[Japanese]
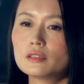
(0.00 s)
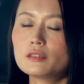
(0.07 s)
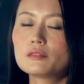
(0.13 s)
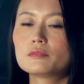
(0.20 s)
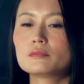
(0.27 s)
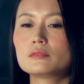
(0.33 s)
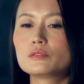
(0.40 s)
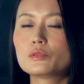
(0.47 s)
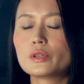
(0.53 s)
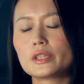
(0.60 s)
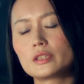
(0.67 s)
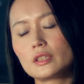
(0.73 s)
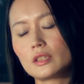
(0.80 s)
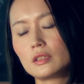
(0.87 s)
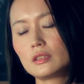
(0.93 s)
でどう
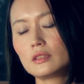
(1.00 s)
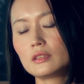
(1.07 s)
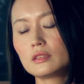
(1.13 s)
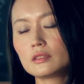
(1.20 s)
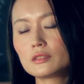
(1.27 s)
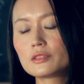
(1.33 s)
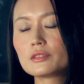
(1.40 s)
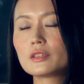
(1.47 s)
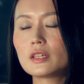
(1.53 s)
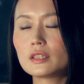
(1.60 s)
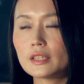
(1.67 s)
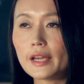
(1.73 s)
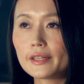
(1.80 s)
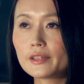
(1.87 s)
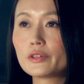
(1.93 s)
やって
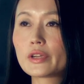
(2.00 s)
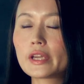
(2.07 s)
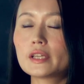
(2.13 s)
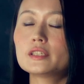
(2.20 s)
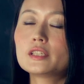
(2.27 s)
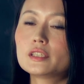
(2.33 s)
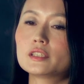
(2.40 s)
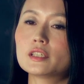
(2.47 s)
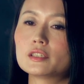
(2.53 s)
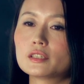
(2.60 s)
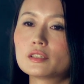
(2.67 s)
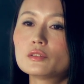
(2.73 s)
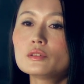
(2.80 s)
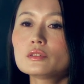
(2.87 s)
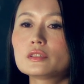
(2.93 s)
太陽系ができたん
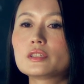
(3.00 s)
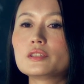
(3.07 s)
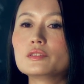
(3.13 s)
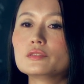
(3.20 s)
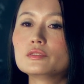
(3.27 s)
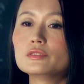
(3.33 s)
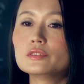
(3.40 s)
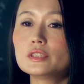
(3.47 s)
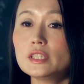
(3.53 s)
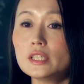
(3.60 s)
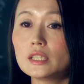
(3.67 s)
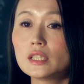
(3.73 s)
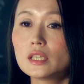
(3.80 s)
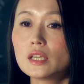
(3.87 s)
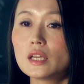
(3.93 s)
だろうっていうふう
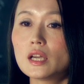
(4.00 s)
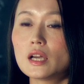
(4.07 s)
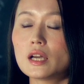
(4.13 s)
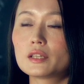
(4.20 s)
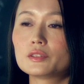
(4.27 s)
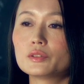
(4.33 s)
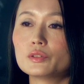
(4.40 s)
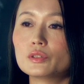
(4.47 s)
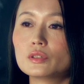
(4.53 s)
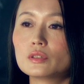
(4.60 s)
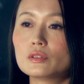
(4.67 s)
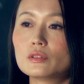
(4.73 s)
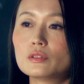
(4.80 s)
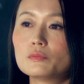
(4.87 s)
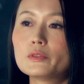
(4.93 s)
に
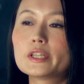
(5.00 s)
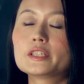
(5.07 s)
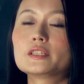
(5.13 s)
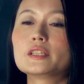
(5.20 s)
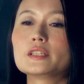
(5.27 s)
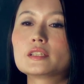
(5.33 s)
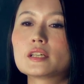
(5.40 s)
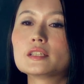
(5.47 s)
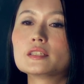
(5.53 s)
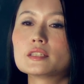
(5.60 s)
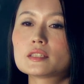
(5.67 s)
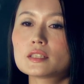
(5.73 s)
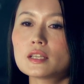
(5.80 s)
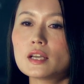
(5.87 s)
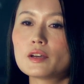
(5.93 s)
思われていたんで
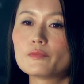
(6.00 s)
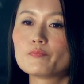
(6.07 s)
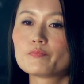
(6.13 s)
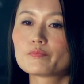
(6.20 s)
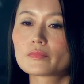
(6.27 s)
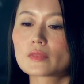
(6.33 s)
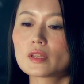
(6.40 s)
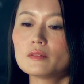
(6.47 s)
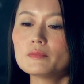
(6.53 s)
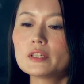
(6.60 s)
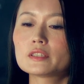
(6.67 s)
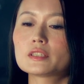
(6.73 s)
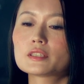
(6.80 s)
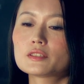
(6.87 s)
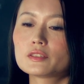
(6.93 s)
すが、
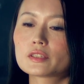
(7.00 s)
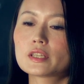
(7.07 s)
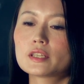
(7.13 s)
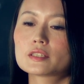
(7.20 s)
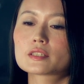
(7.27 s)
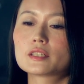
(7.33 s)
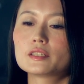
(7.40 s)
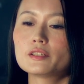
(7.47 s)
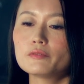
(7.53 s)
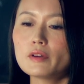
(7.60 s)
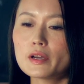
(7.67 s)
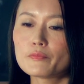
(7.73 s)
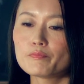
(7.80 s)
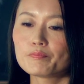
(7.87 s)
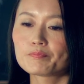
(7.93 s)
私の計算で
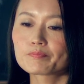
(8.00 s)
は